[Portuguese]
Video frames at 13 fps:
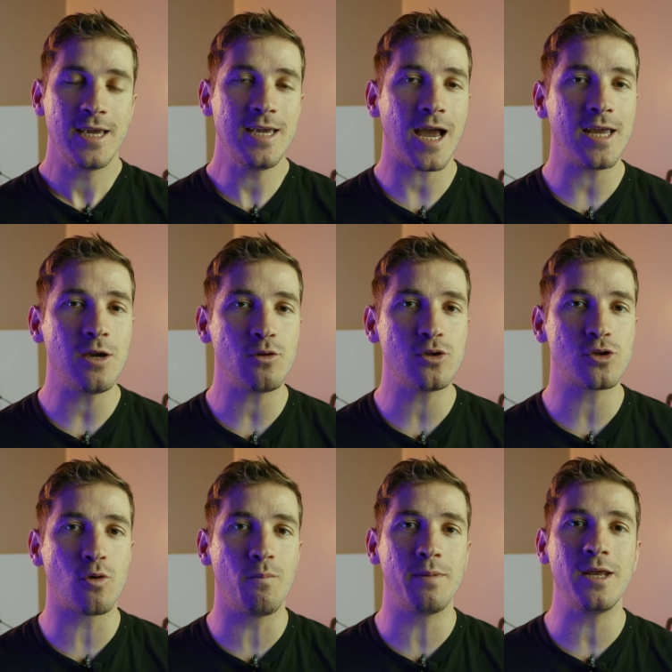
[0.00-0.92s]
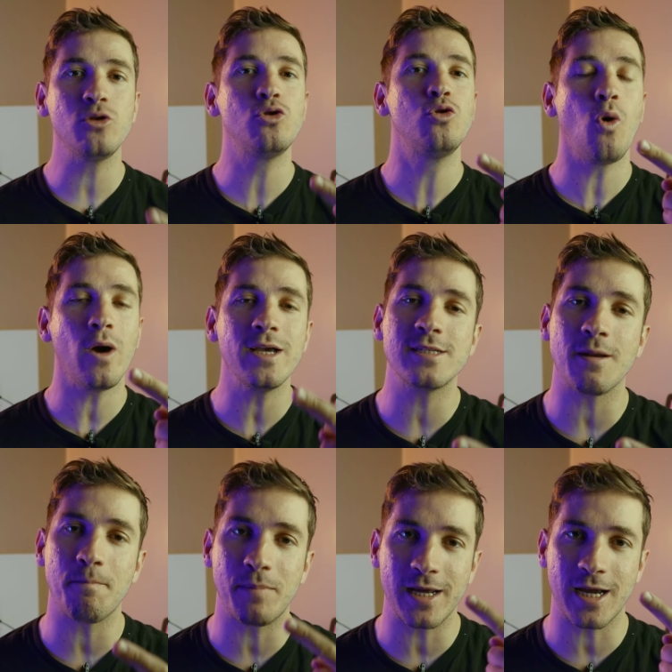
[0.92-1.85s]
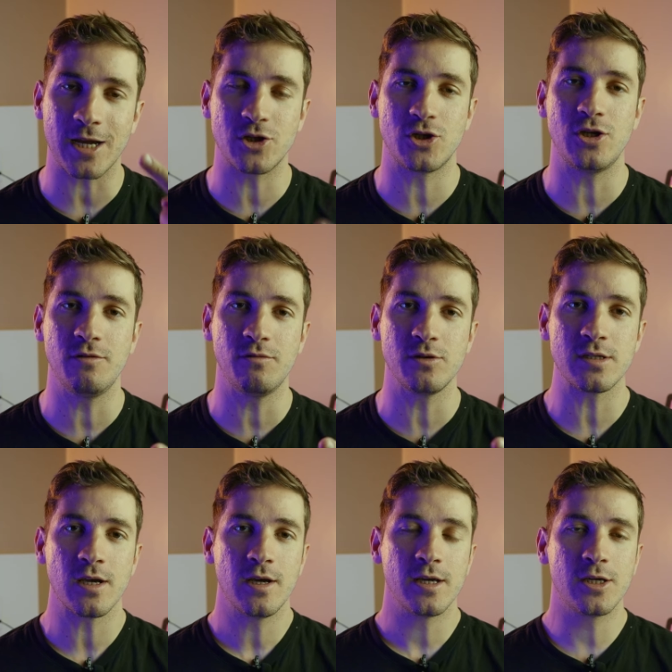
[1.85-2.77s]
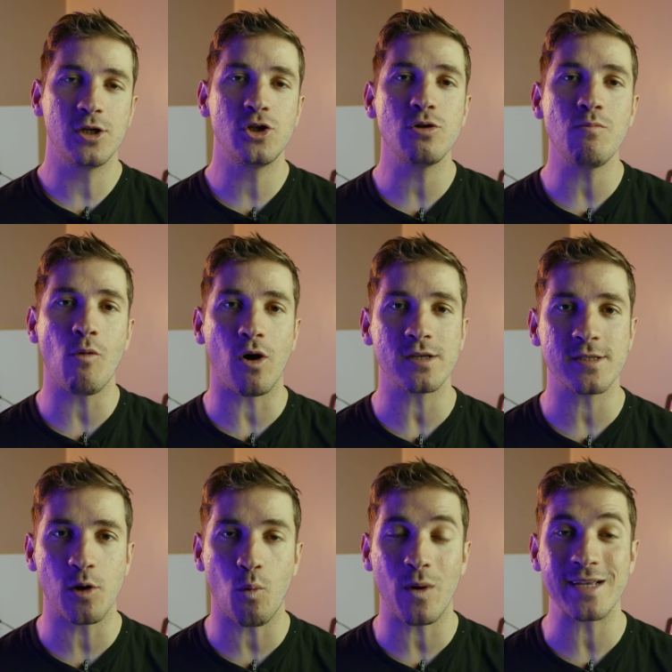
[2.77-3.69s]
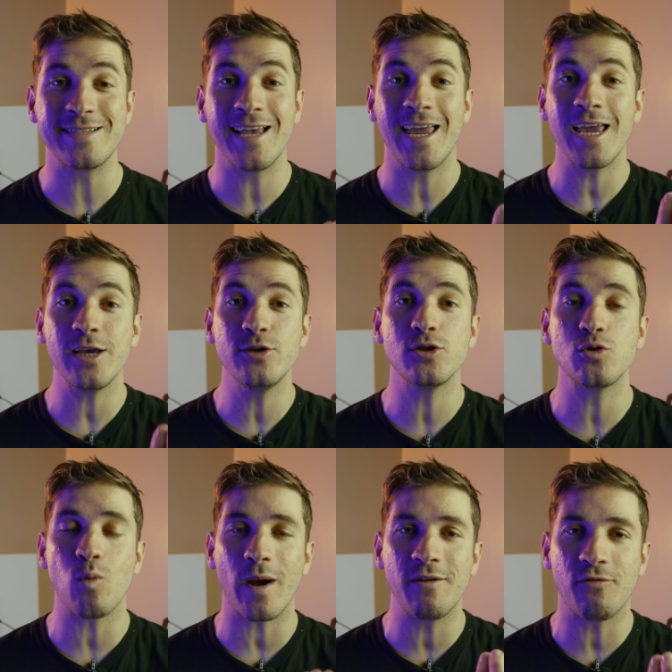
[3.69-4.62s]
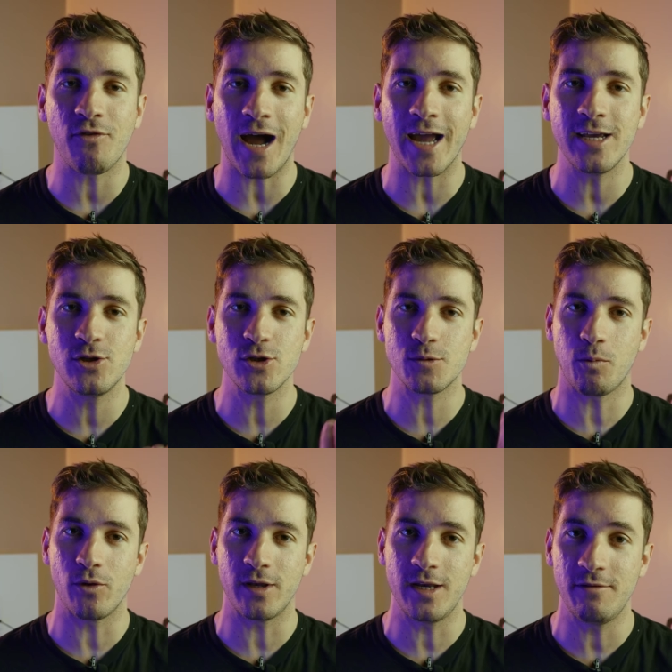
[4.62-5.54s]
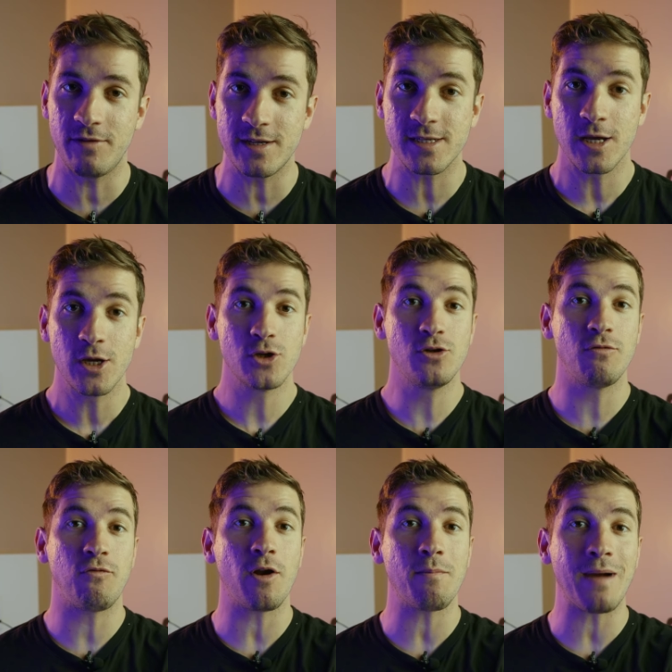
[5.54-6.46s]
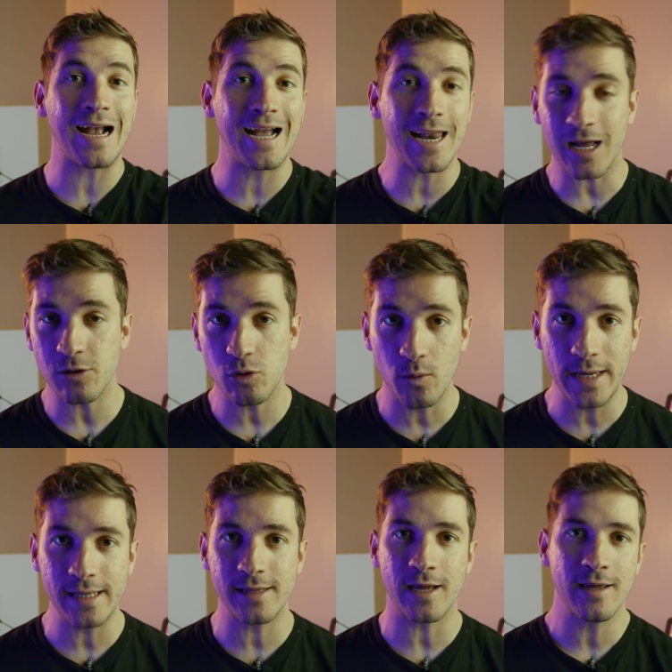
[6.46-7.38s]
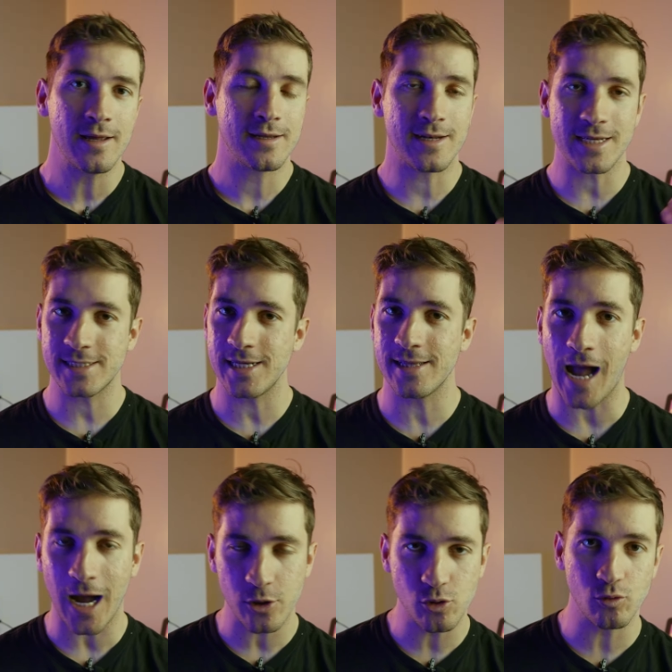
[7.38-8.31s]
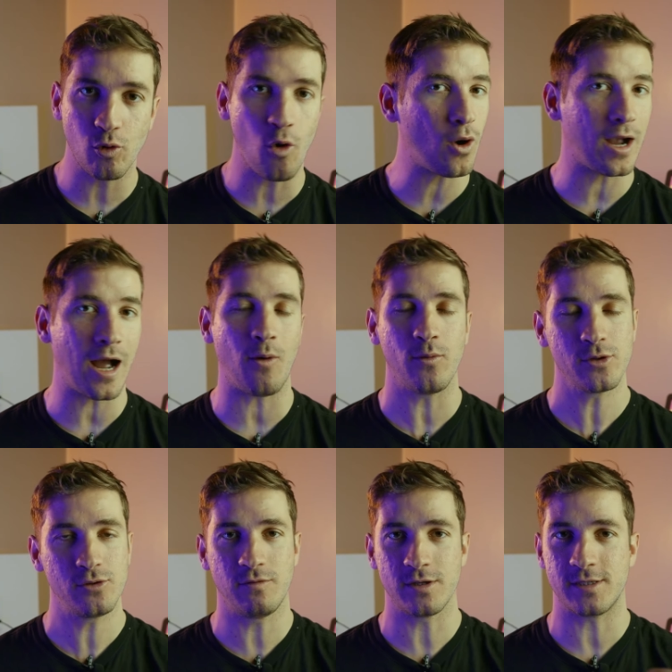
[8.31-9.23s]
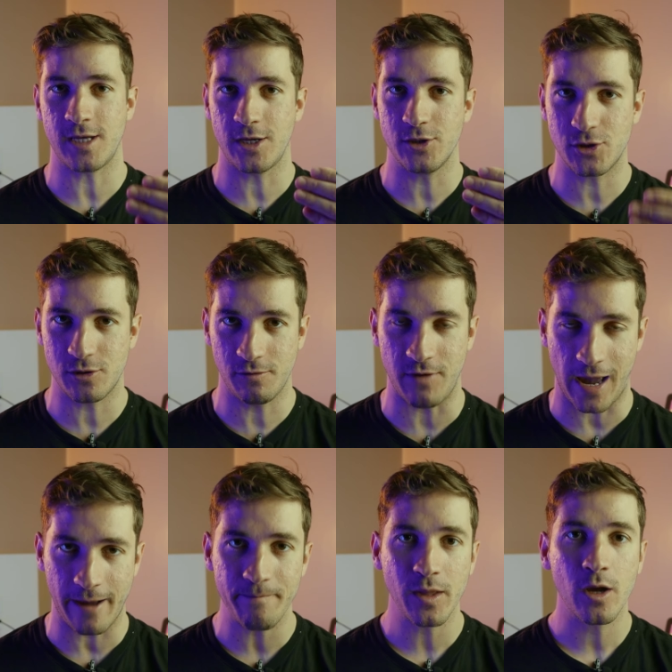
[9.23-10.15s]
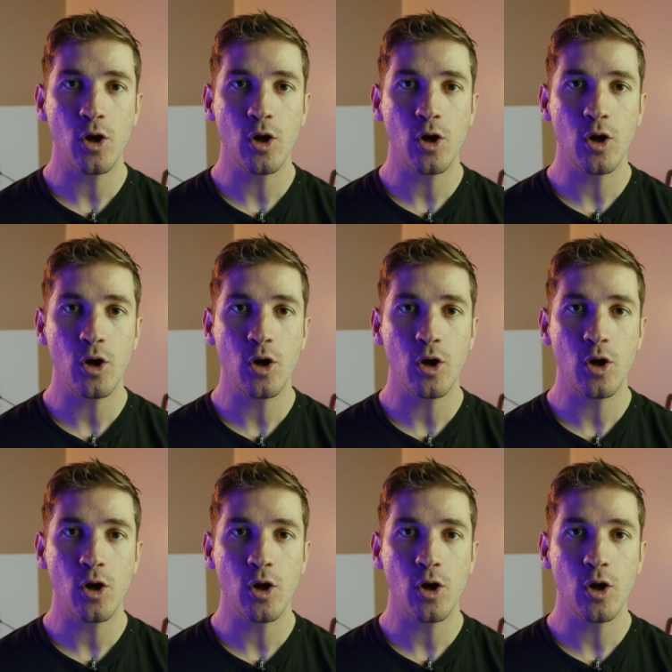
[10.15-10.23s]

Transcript: e aí eu descobri dois aplicativos que te mostram as redes Wi-Fi disponíveis de forma gratuita na cidade ou no local onde você estiver.